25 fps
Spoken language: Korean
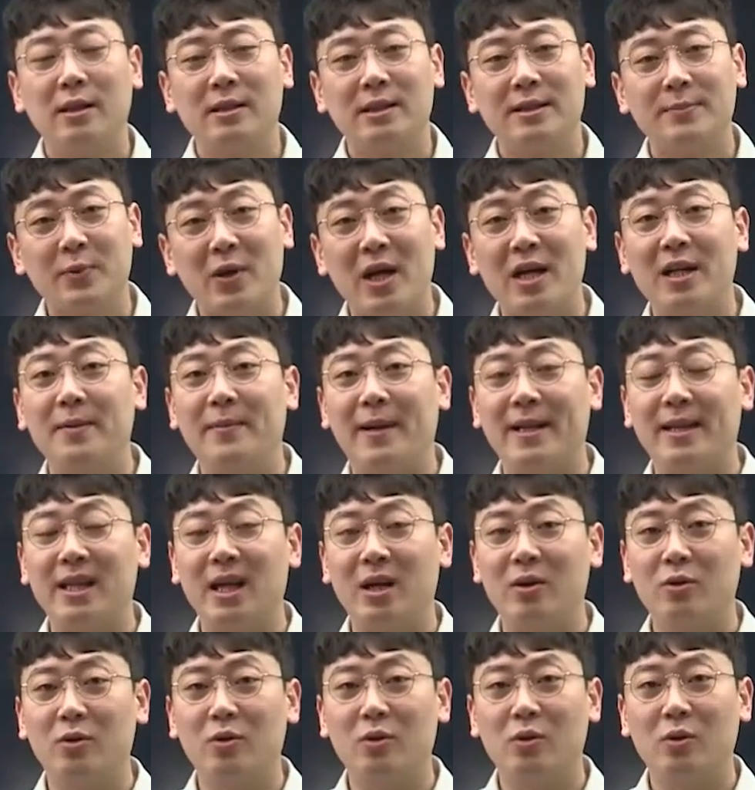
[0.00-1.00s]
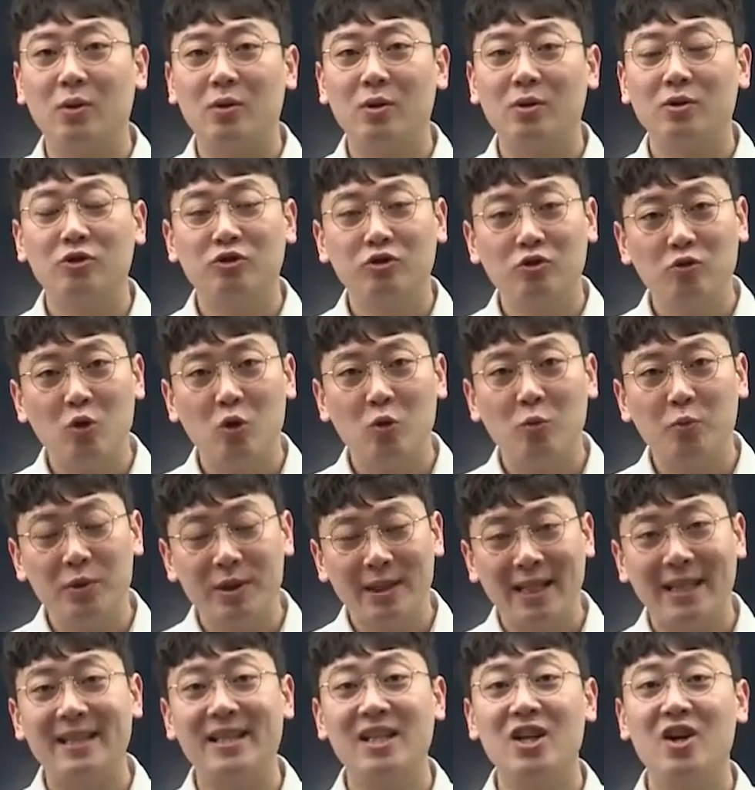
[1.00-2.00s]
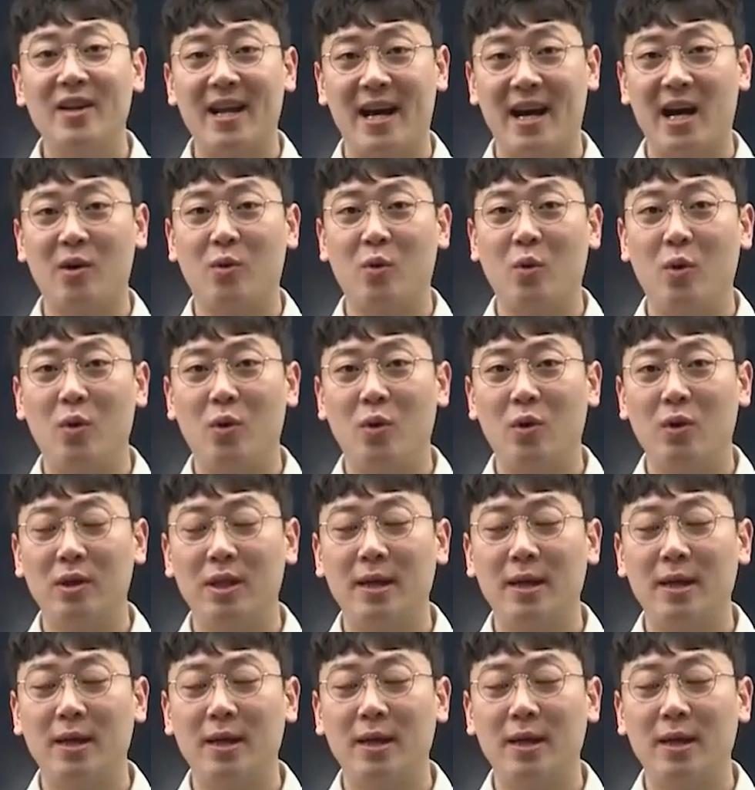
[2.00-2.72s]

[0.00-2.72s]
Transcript: 습관을 바탕으로 순공부 시간 늘려나가고